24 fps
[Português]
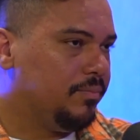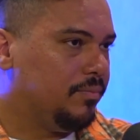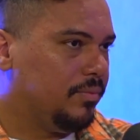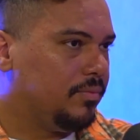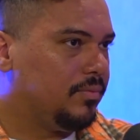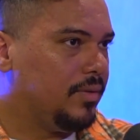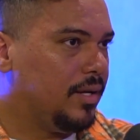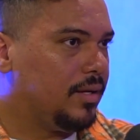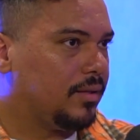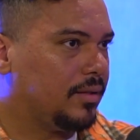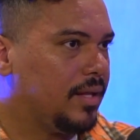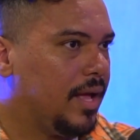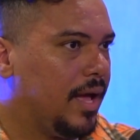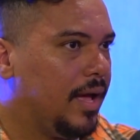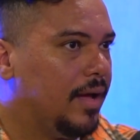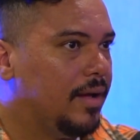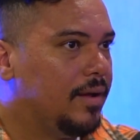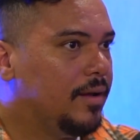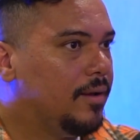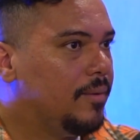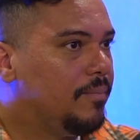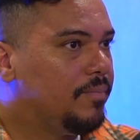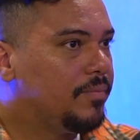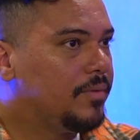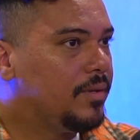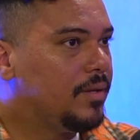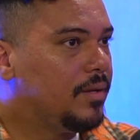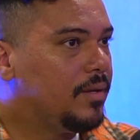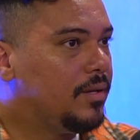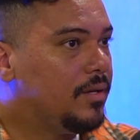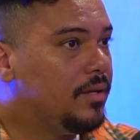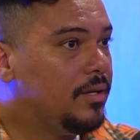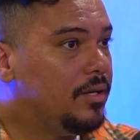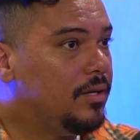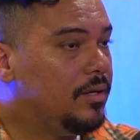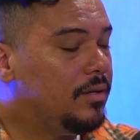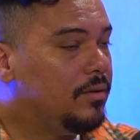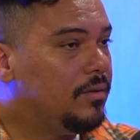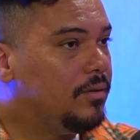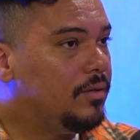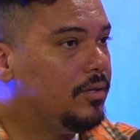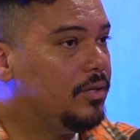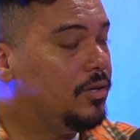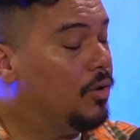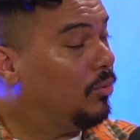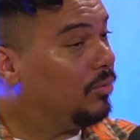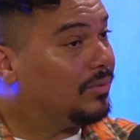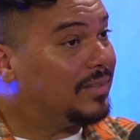tem que estar. Tá. E, e
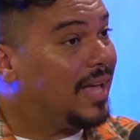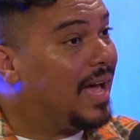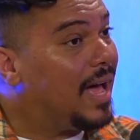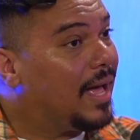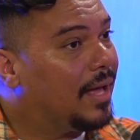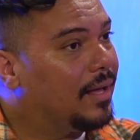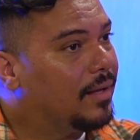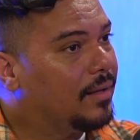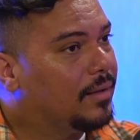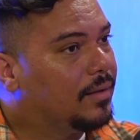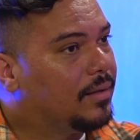não tá.